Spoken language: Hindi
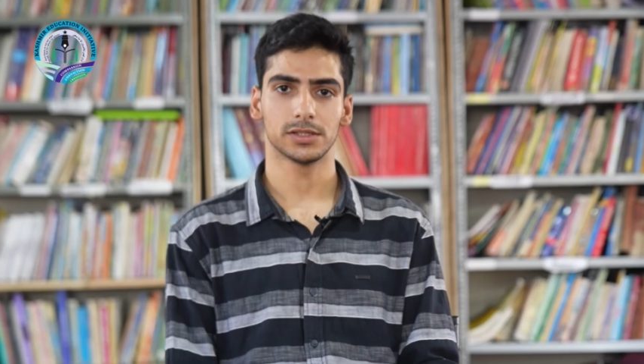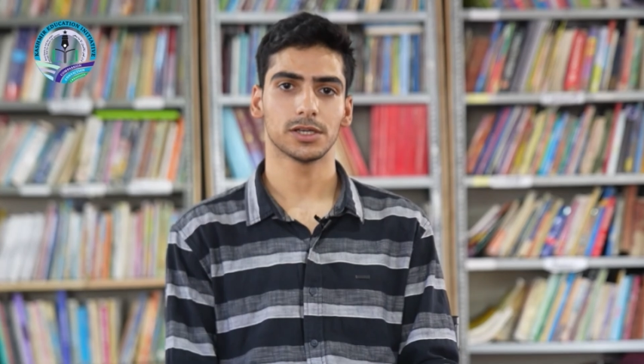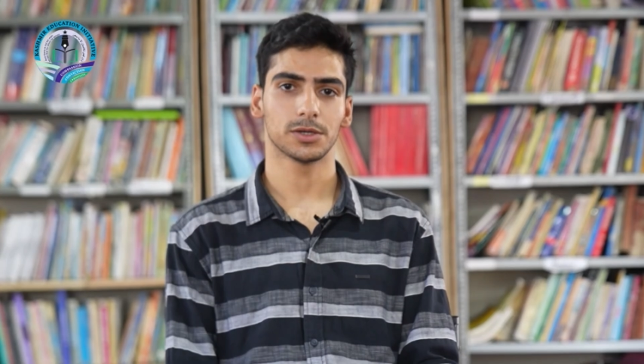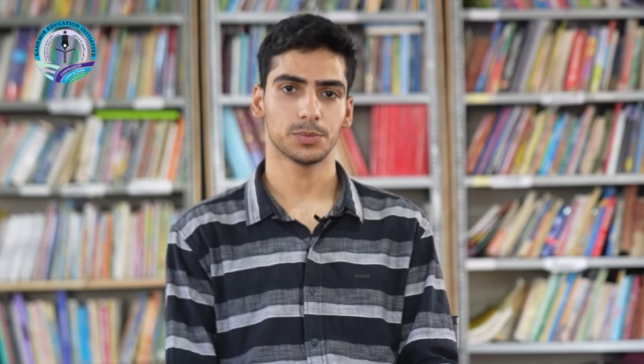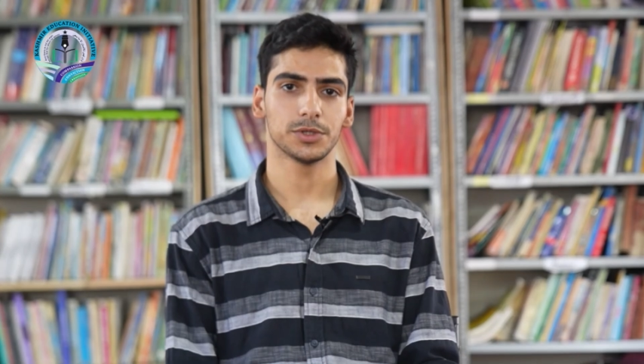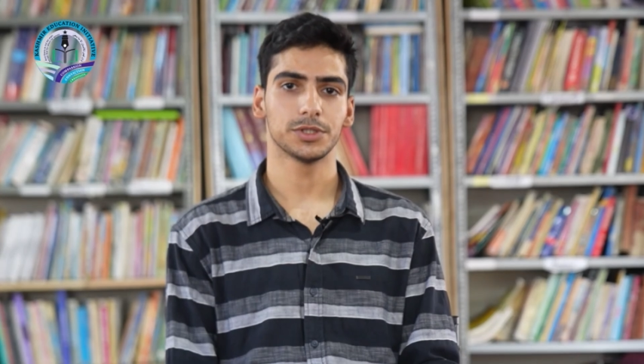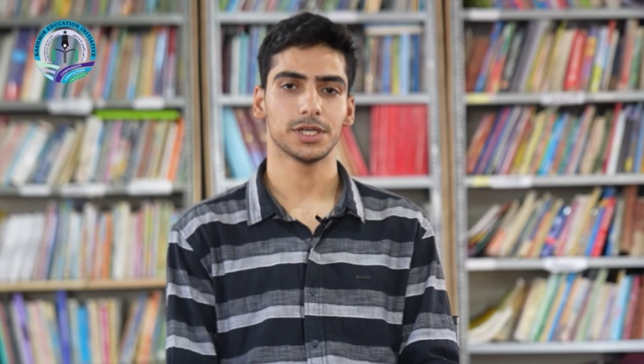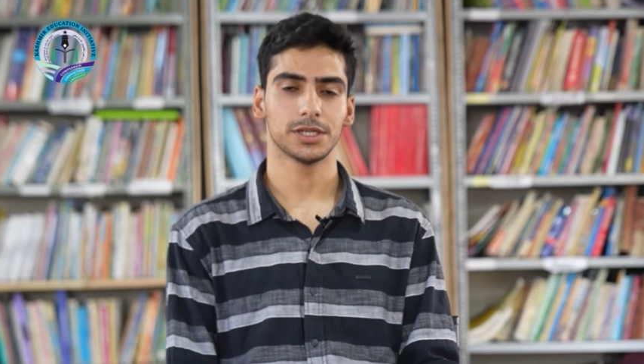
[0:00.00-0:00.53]
तक
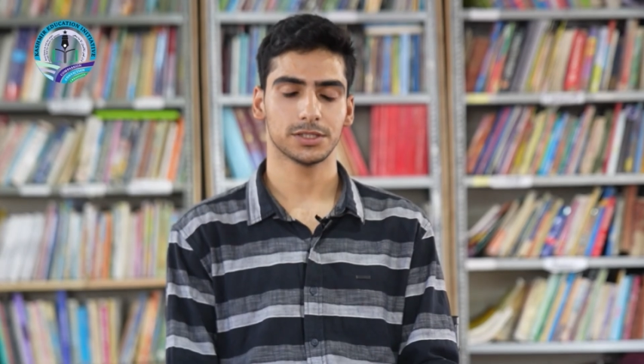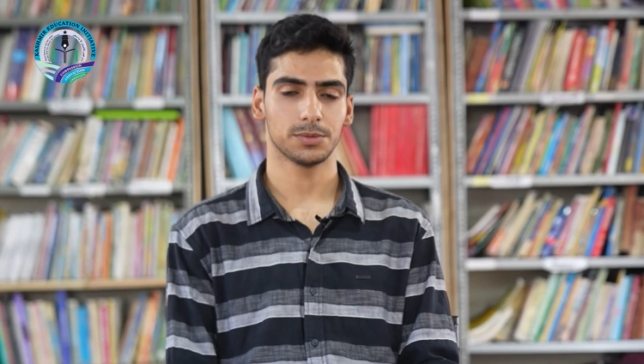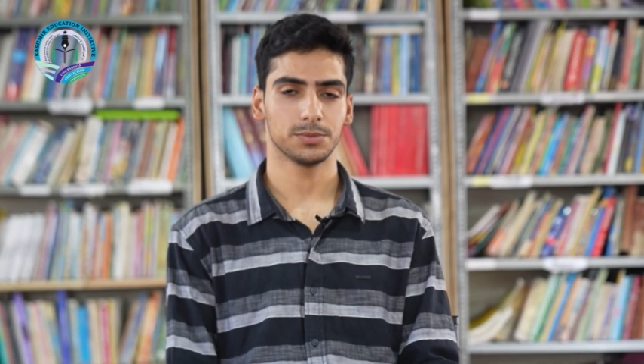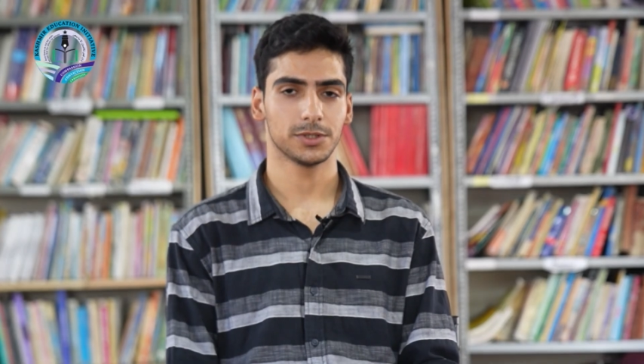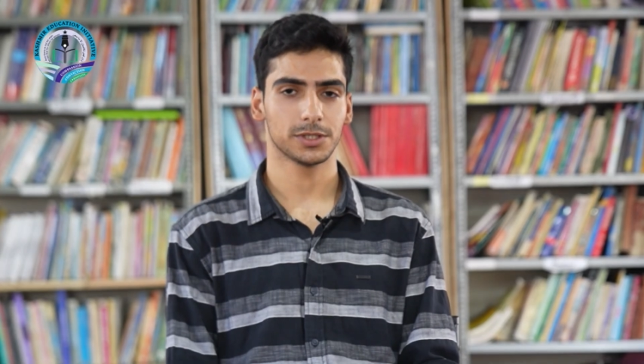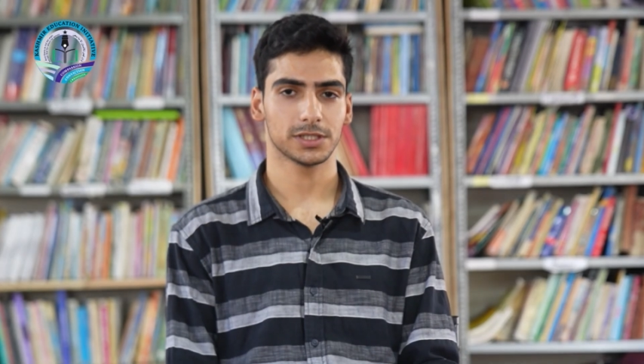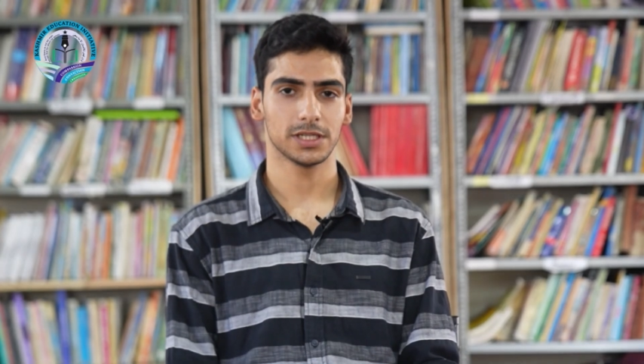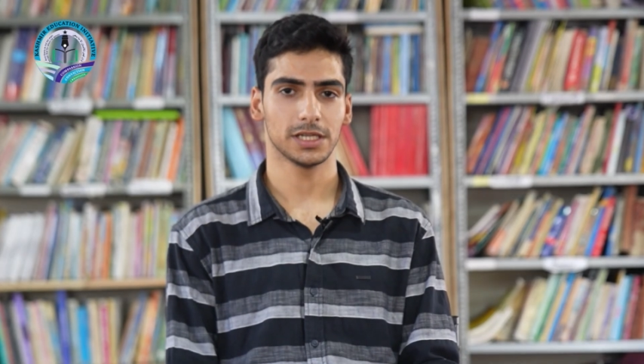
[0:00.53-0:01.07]
भी छः
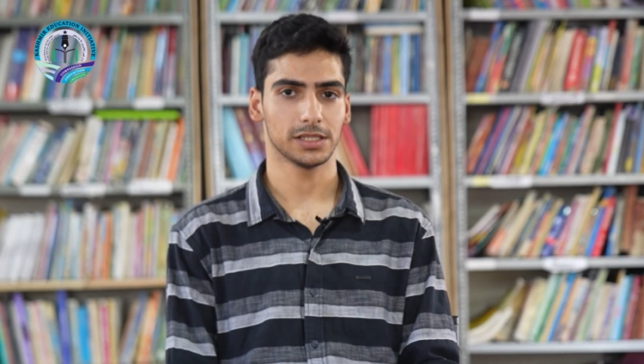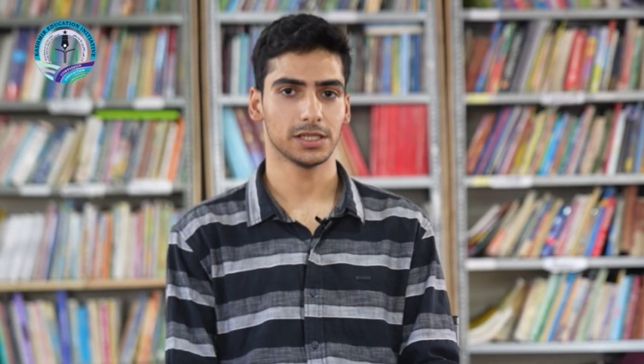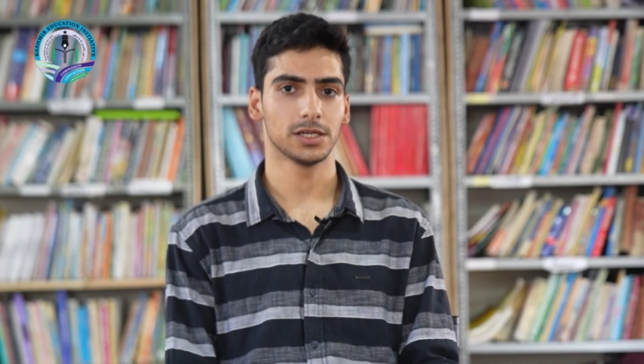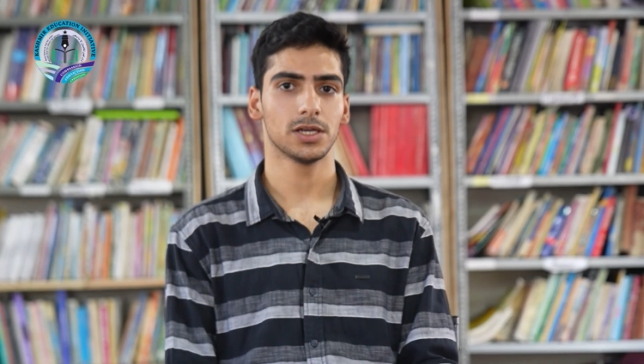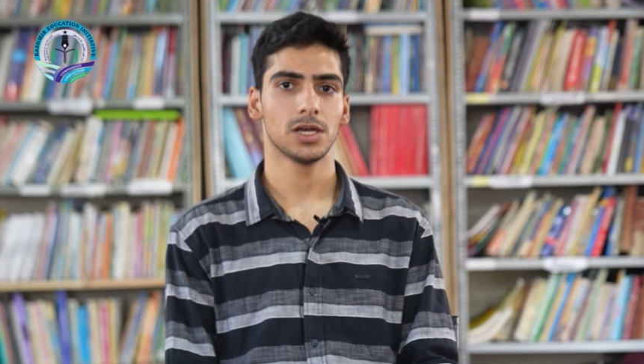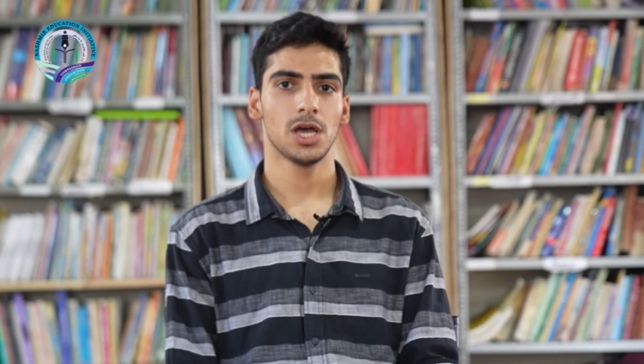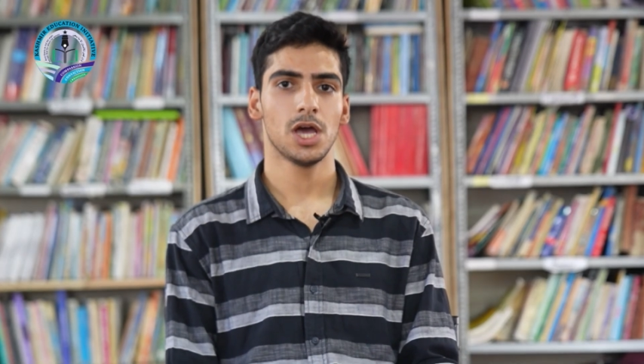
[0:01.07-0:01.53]
सब्जेक्ट्स लेते हैं